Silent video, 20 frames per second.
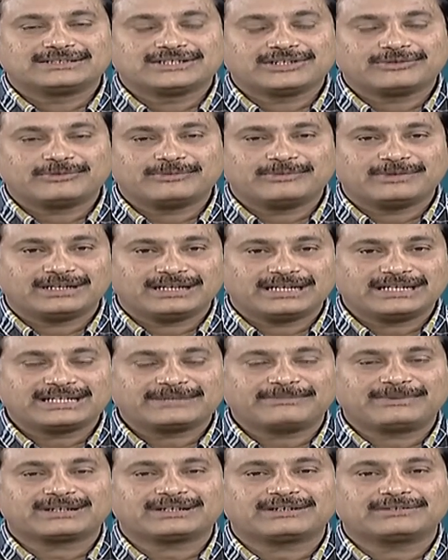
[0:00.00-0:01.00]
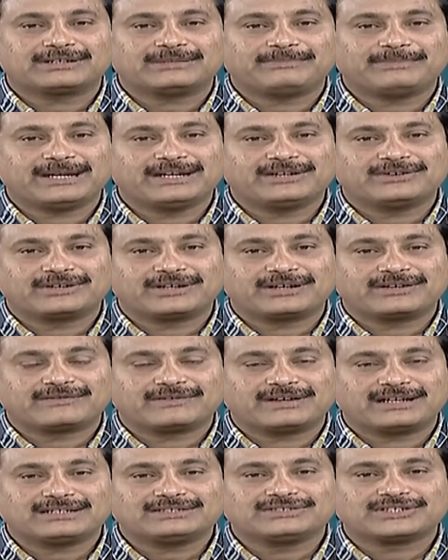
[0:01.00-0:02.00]
చెవు వెనుక పక్క కూడా పెయిన్ ఉండడం
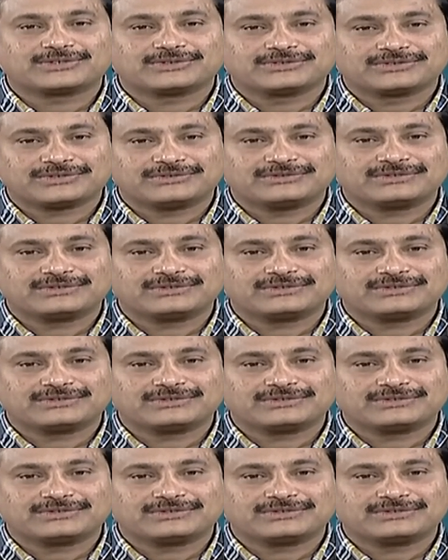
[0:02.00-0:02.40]
కానీ జరుగుతూ